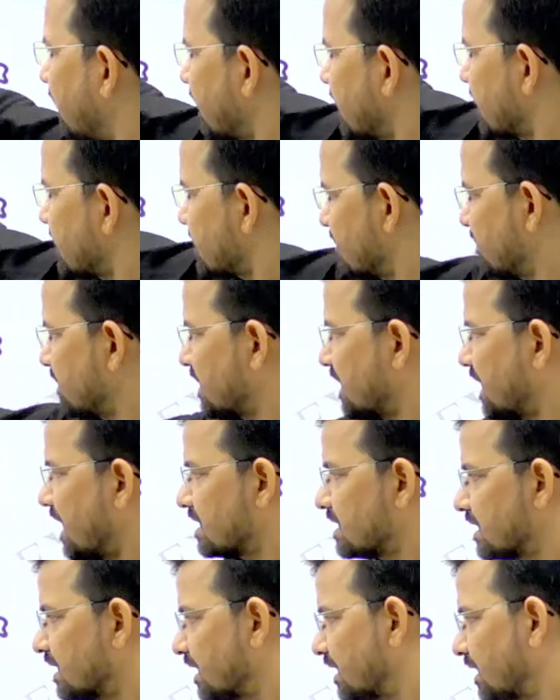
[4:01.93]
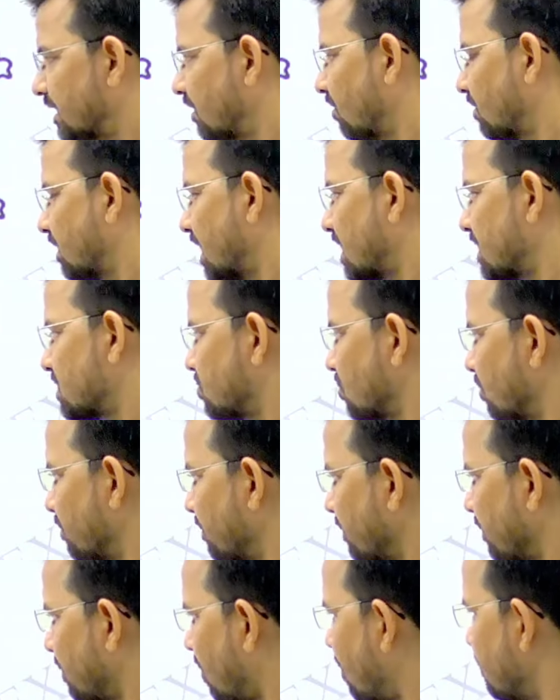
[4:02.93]
के सभी राज्य हैं और राज्यों
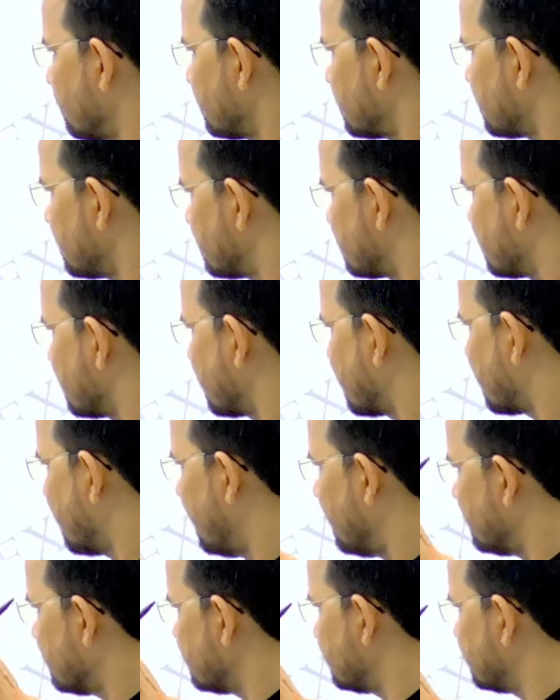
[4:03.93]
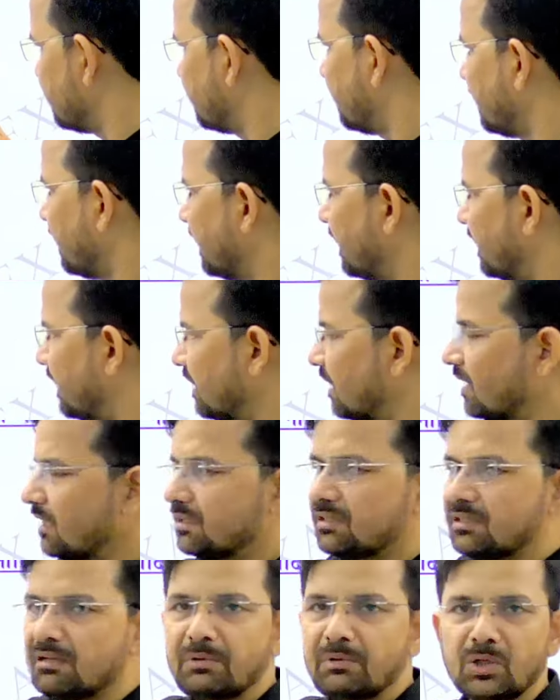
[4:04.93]
कौन किसकी कहाँ स्थिति है
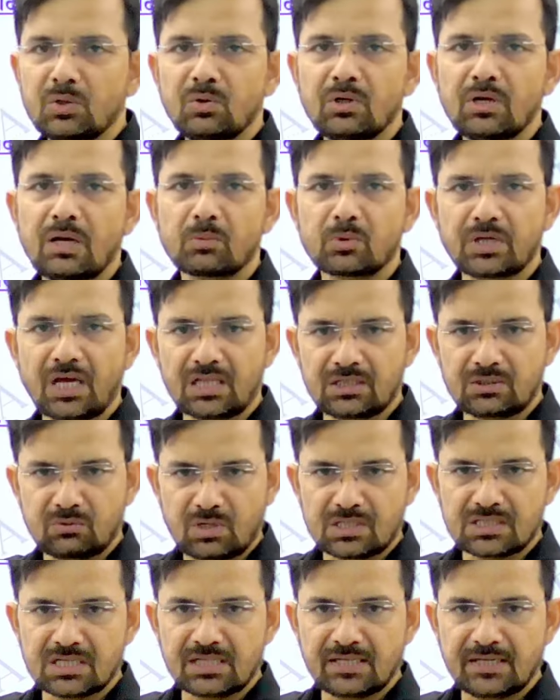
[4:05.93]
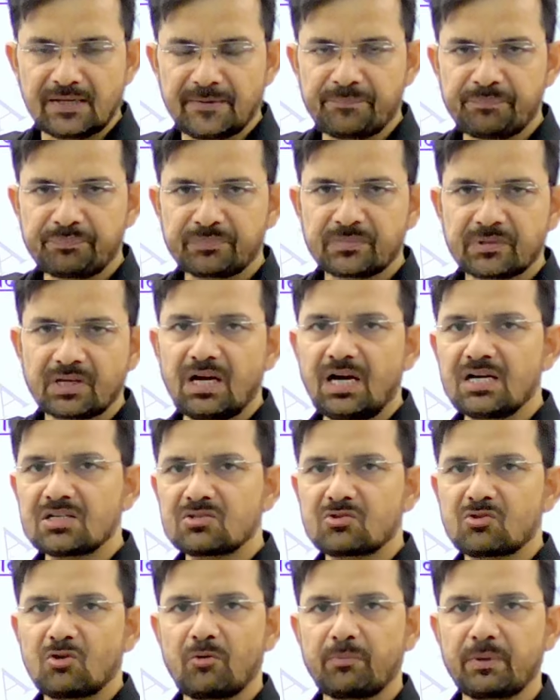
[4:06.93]
ये बिल्कुल आपको याद रखना चाहिए
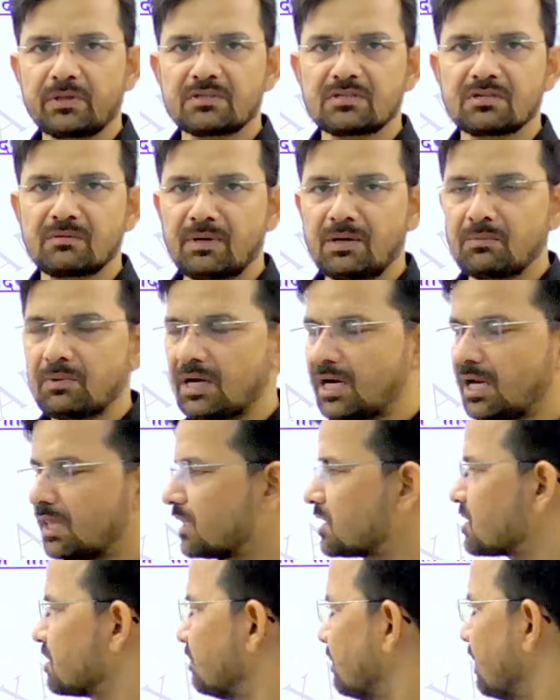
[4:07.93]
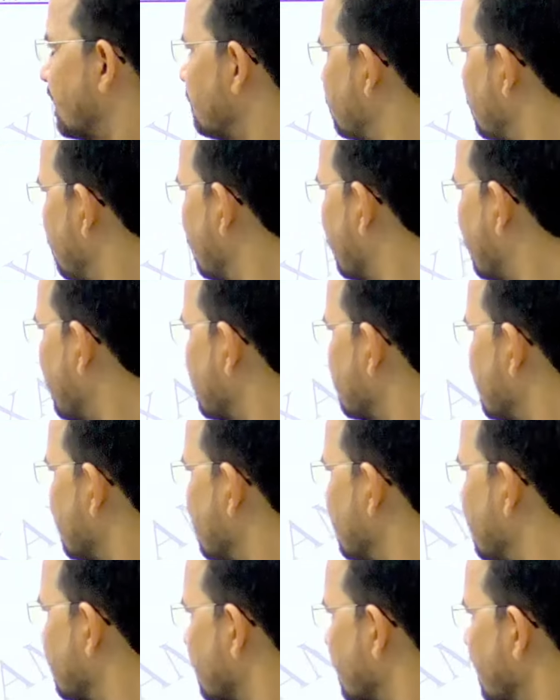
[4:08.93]
खासतौर पर समा, भारत के समान भूगोल के अंतर्गत